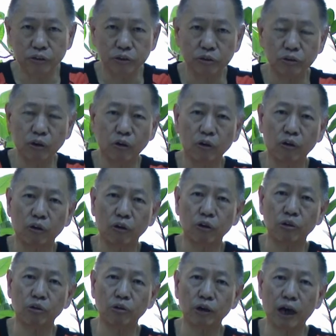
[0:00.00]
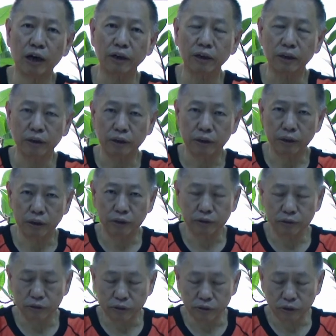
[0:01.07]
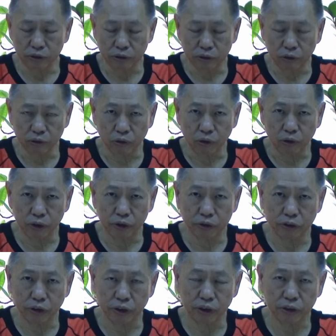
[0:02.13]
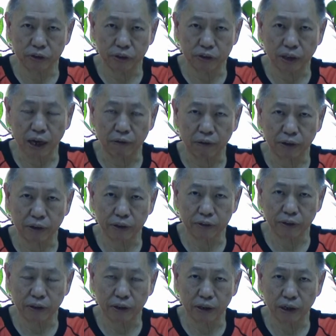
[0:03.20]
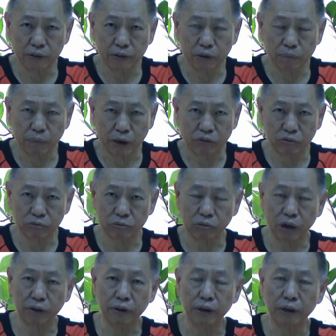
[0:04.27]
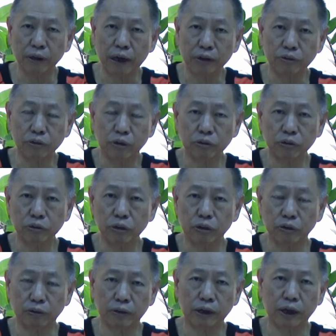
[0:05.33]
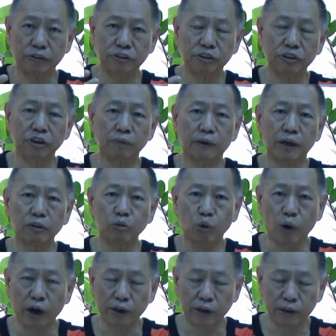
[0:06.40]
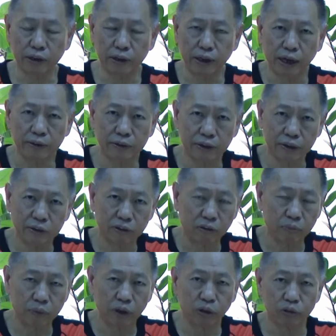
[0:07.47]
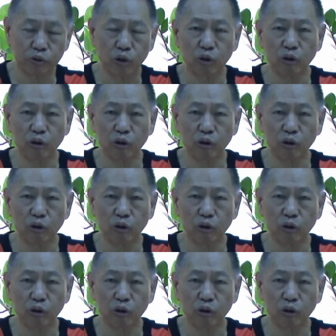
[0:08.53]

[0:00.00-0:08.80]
进中国的劳工，引进中国的这个伫台湾的这个啊做办事员，啊种种开始入来，大型工程拢要互